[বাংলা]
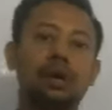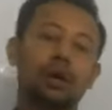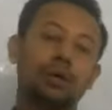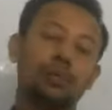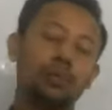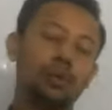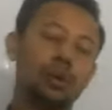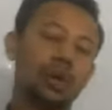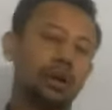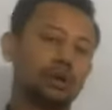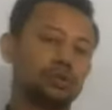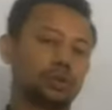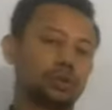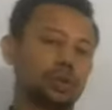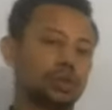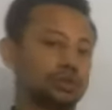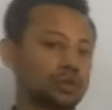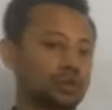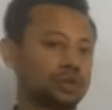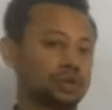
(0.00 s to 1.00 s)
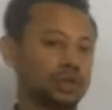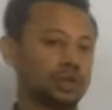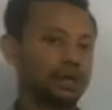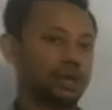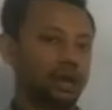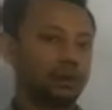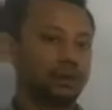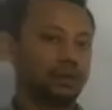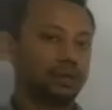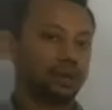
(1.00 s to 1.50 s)
মূল আলোচনা চলে যাই
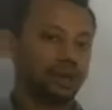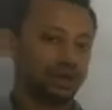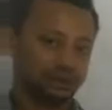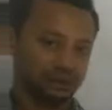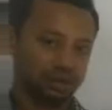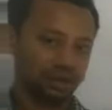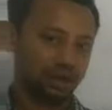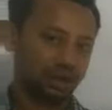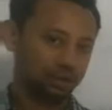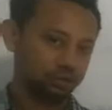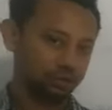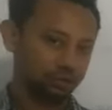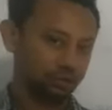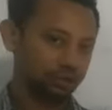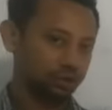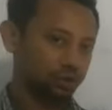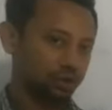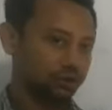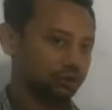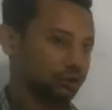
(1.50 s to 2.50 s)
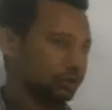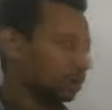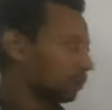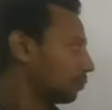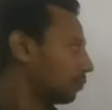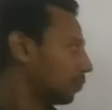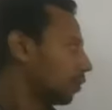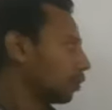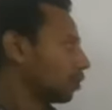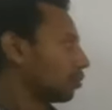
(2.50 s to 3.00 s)
আমাদের আজকের আলোচ্য বিষয় হচ্ছে
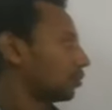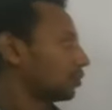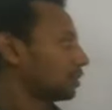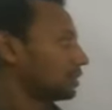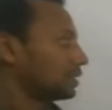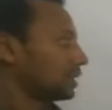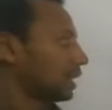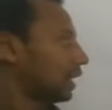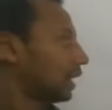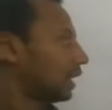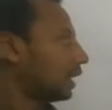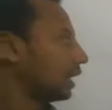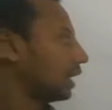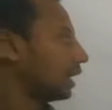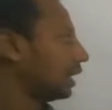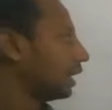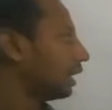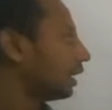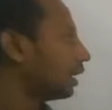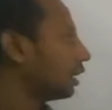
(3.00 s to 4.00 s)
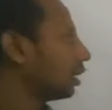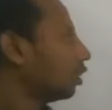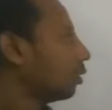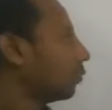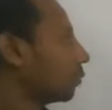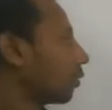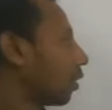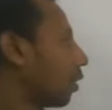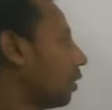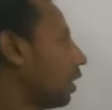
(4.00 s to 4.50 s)
পণ্য ডিজাইনের
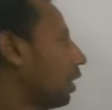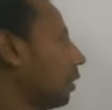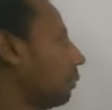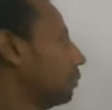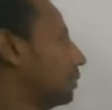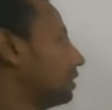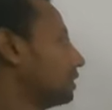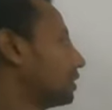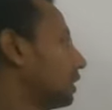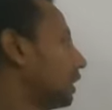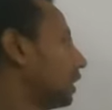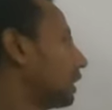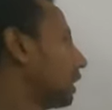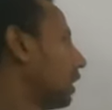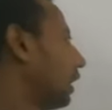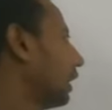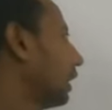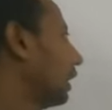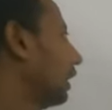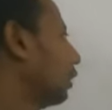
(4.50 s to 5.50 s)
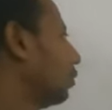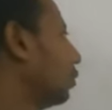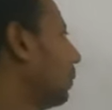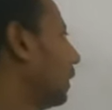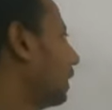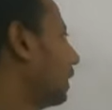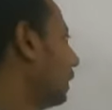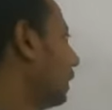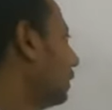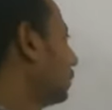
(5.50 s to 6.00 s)
প্রভাব বিস্তারকারী
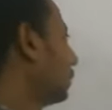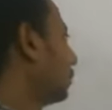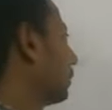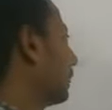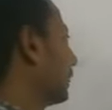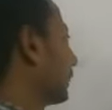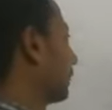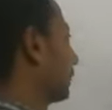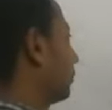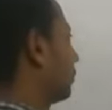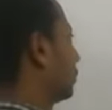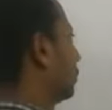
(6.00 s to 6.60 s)
উপাদান তোমরা দেখতে পাচ্ছ